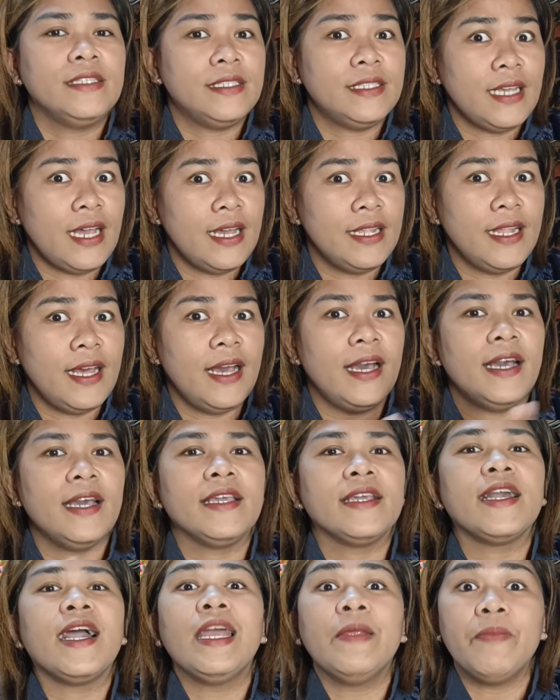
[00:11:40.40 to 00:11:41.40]
sana
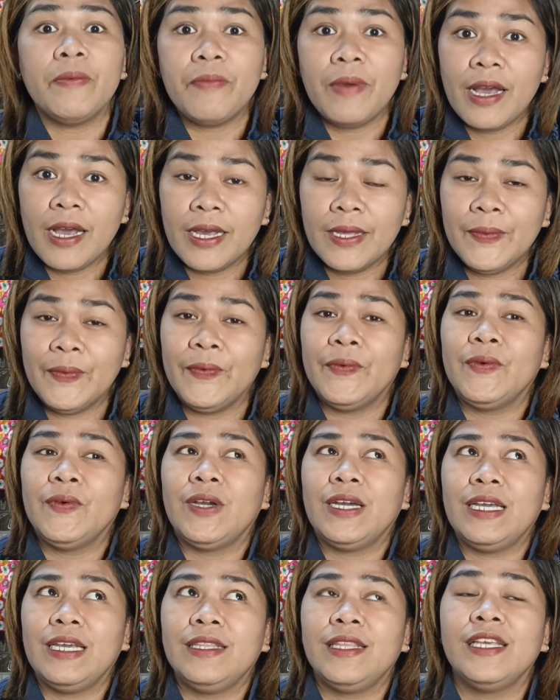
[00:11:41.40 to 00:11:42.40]
ay kahit pa paano
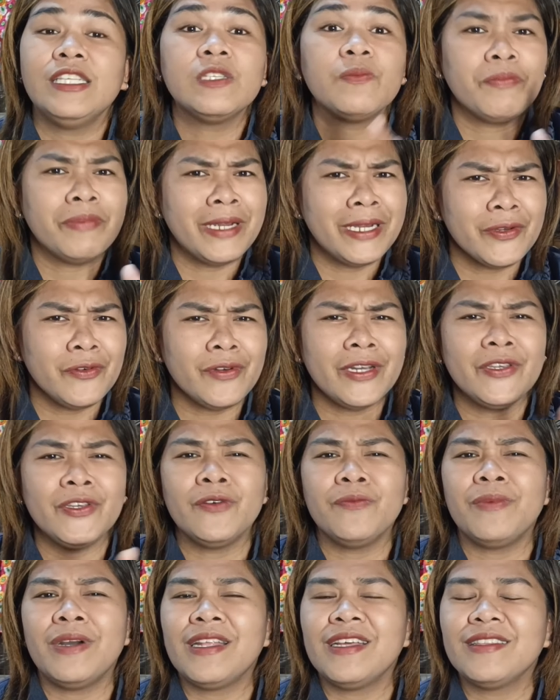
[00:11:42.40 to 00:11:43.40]
ay na-inspire ko
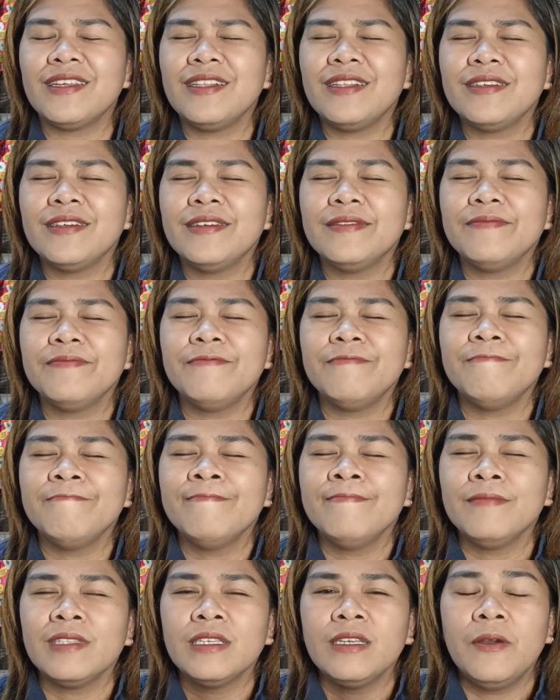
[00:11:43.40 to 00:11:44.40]
kayo para talagang
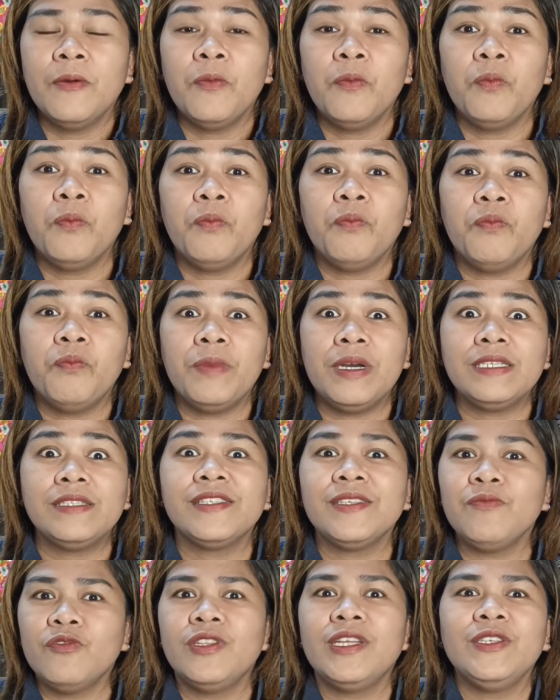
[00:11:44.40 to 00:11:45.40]
mas
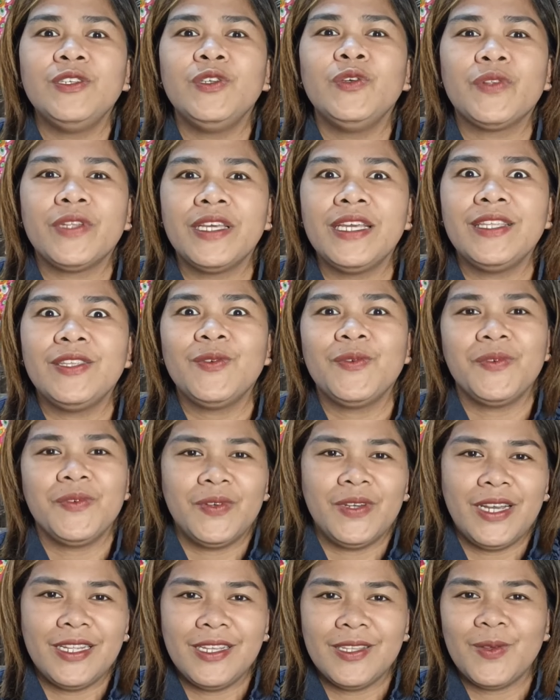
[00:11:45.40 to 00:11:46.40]
simulan nyo rin
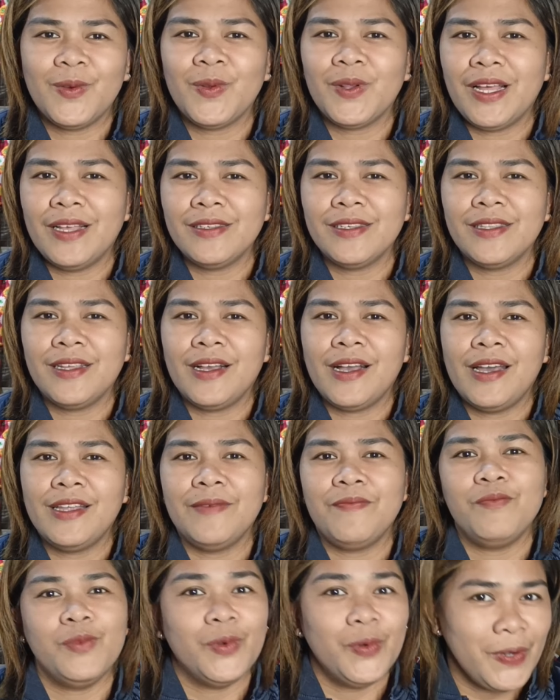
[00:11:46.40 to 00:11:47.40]
yung ganitong klase ng
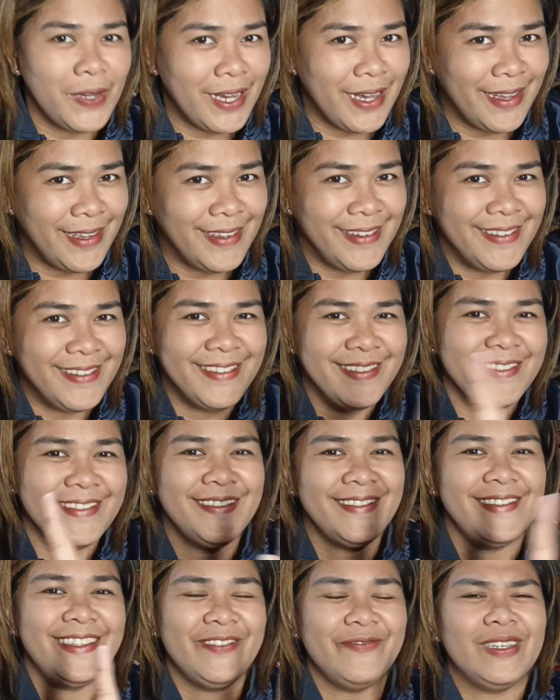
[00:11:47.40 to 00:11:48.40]
hanap buhay.
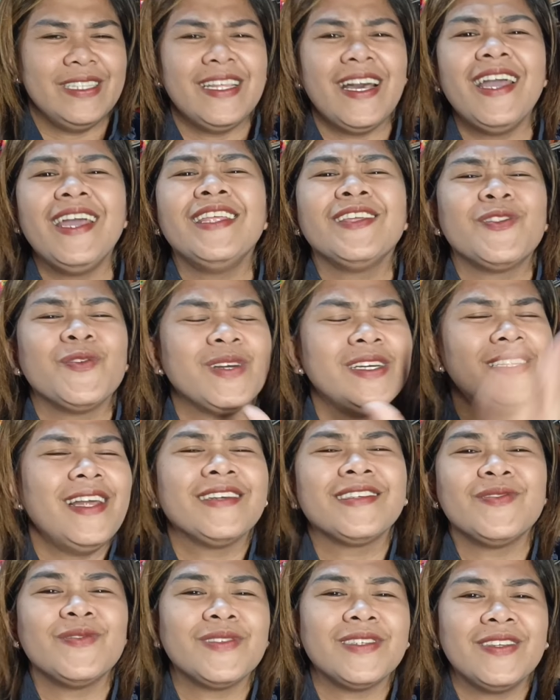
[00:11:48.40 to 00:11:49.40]
Oh, di ba? Dahil ito nga
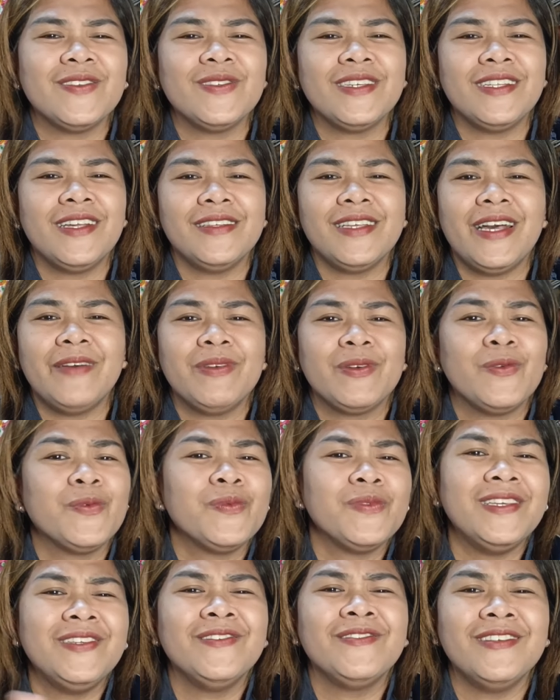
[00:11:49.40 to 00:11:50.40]
lagi ko sa inyo sinasabi,
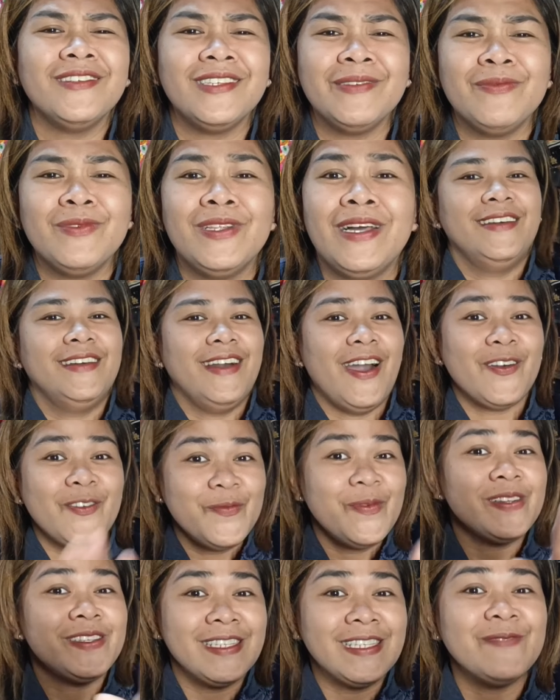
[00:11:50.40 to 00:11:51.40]
kung hindi nyo sisimulan,
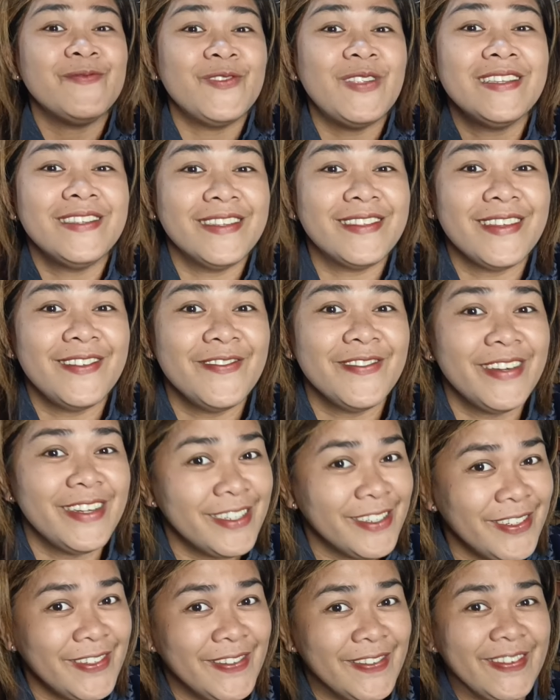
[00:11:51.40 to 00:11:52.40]
ako magsisimula dyan sa
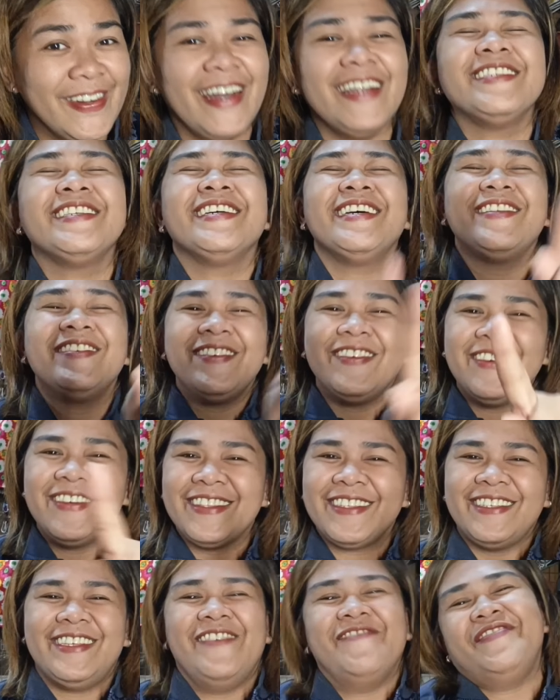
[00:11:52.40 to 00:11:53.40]
lugar nyo. At
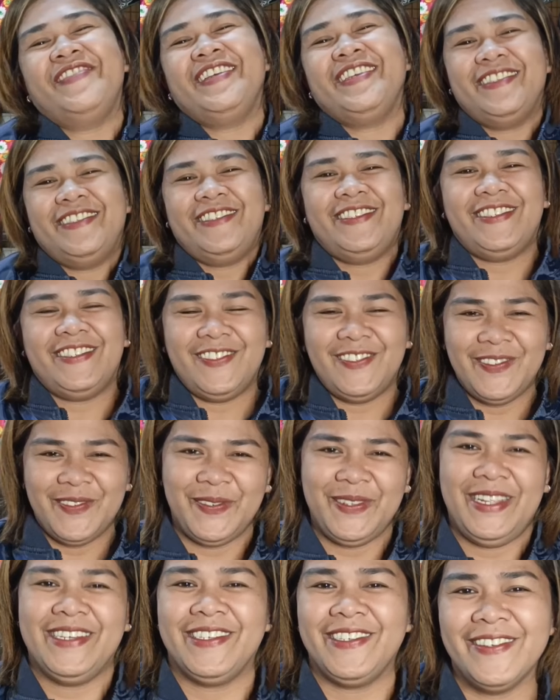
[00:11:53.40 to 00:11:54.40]
charot! Siyempre,
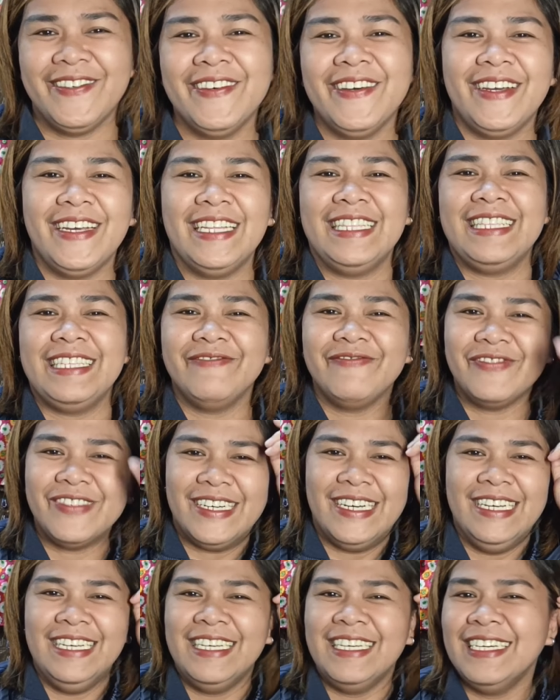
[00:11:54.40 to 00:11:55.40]
joke lang yun, di
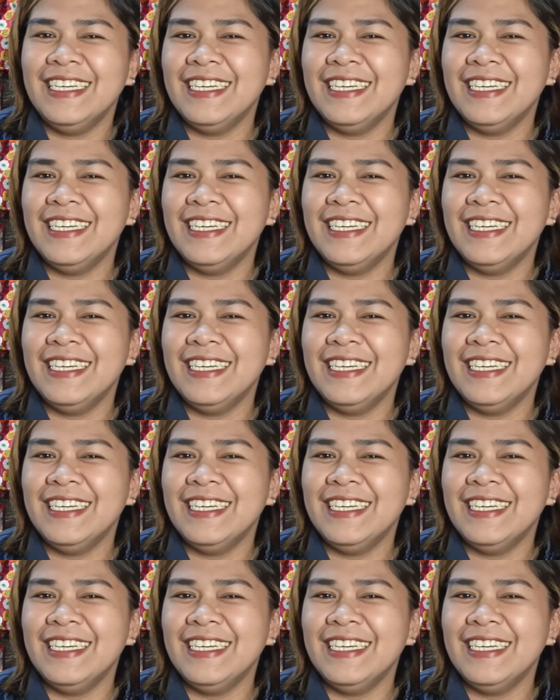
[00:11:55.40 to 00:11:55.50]
ba?